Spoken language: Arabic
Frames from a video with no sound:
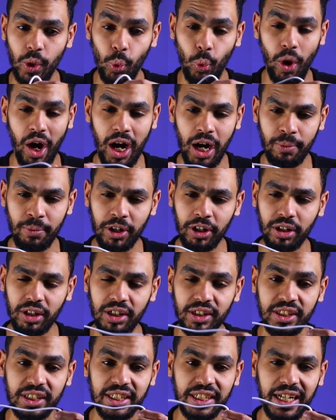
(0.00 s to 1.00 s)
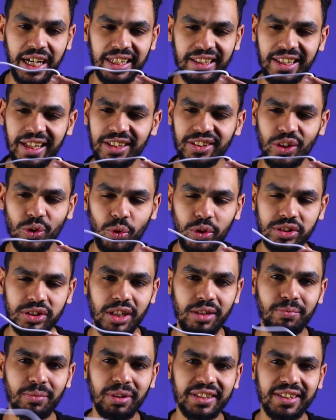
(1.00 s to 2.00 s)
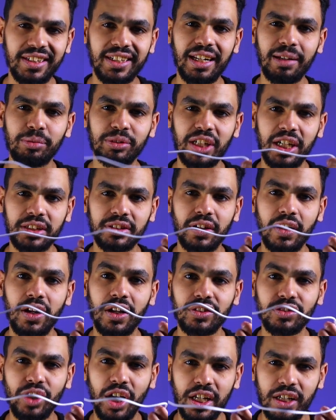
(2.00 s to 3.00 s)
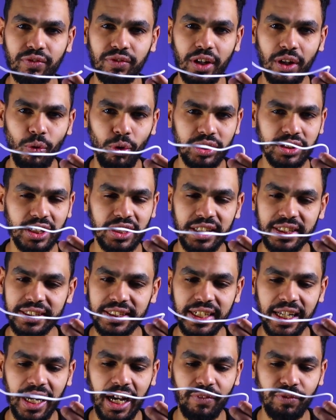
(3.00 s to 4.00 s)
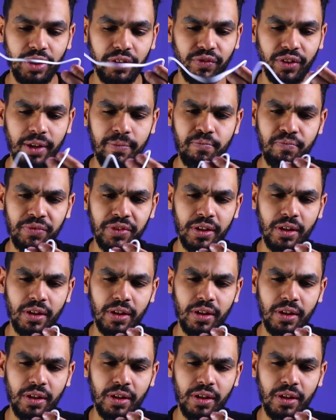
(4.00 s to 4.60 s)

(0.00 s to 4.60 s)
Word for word: واعمق هتلاقي ان الوصله الماتيريال بتاعتها ضعيفه الوصله تحس ان هي خفيفه